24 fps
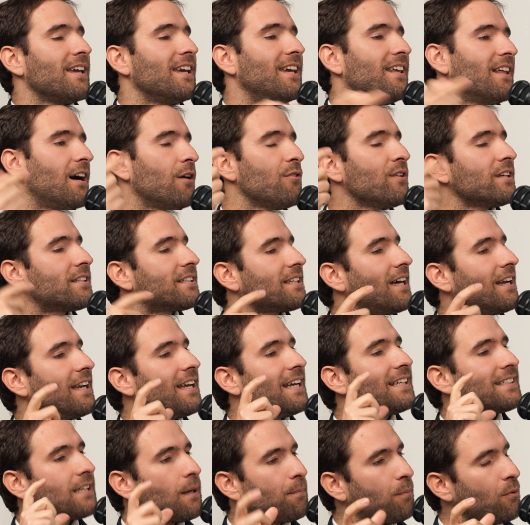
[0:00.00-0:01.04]
¿Y de dónde
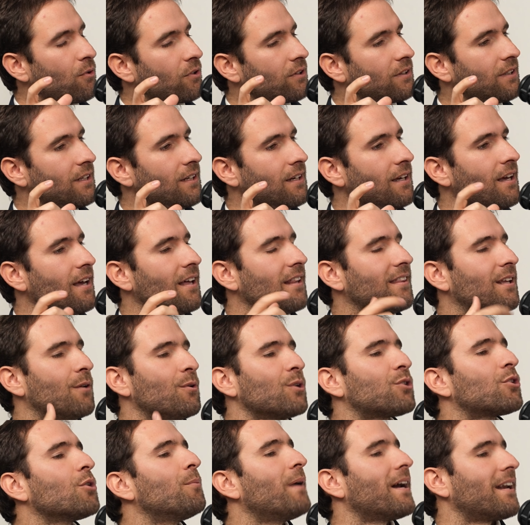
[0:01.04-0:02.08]
sale ese aporte? De
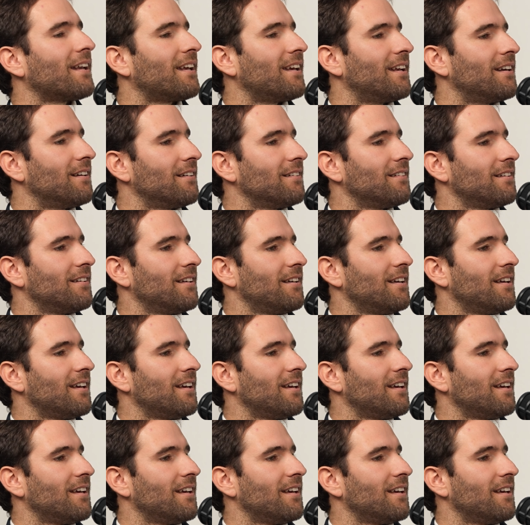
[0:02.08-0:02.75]
nuestro margen.